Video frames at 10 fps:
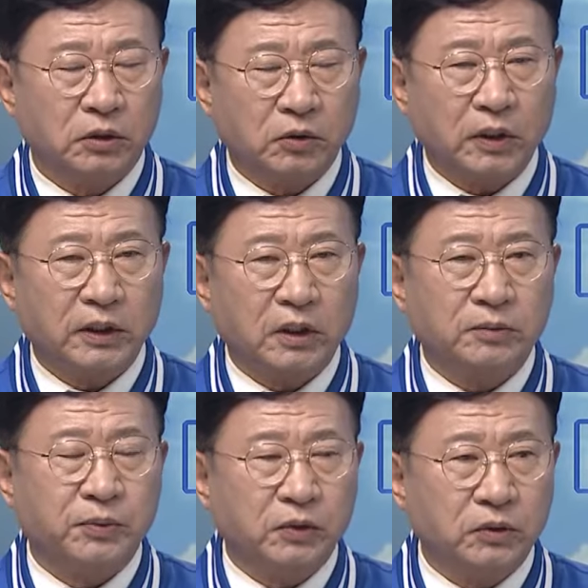
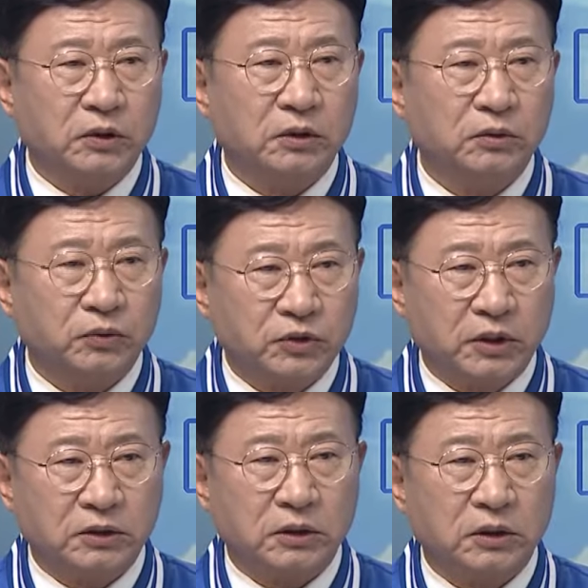의과대학 병원을
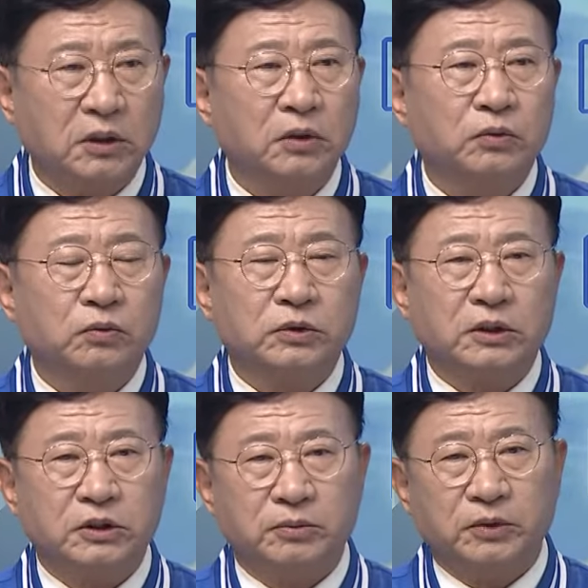유치해서
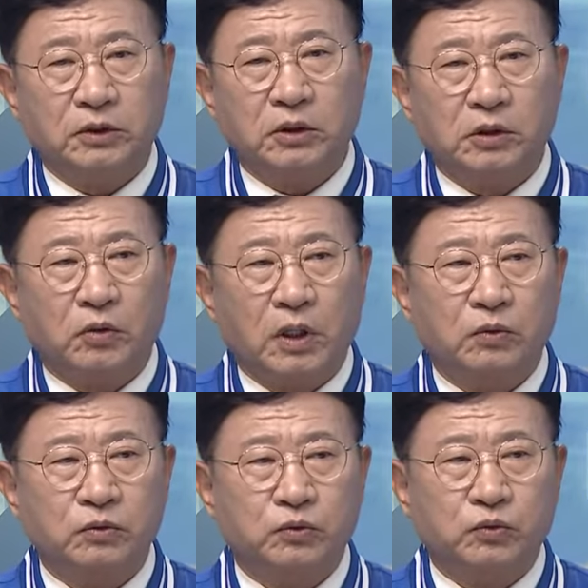울산 시민들과
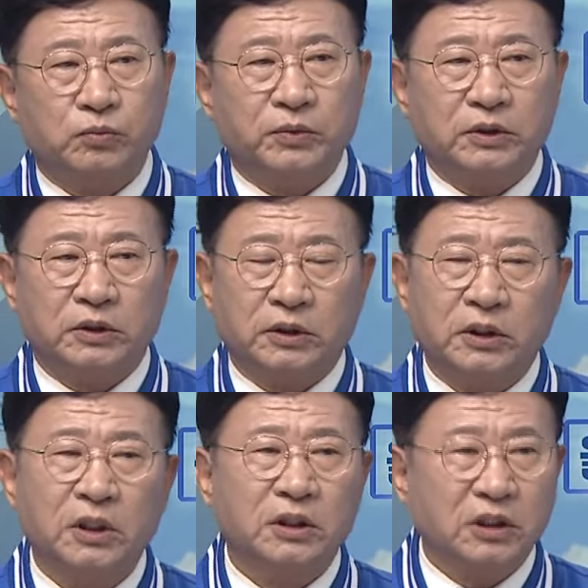울주
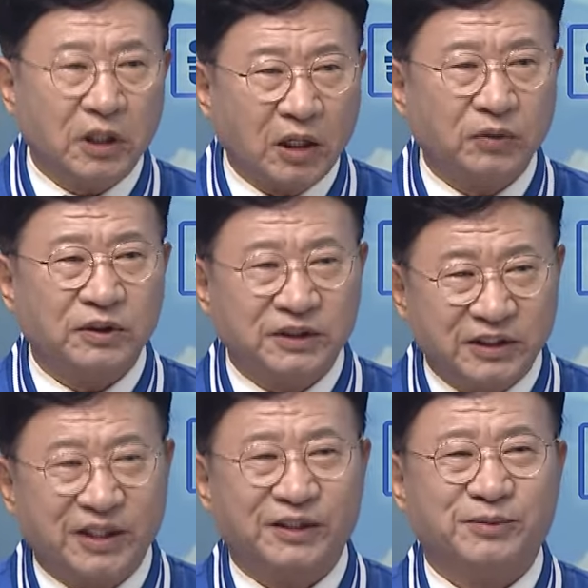국민들의 건강권을
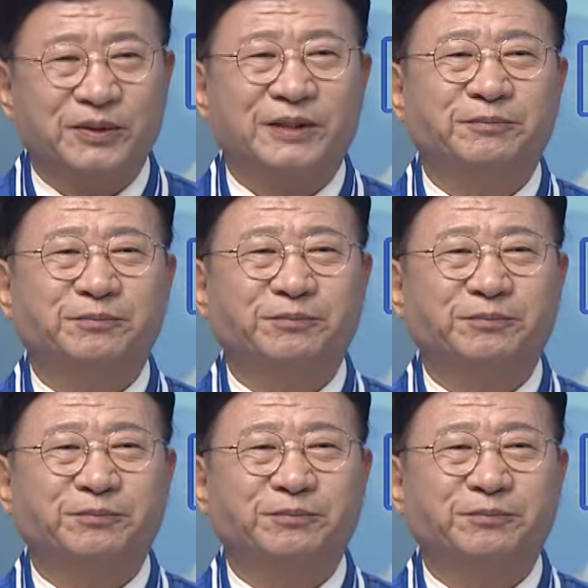지키겠습니다.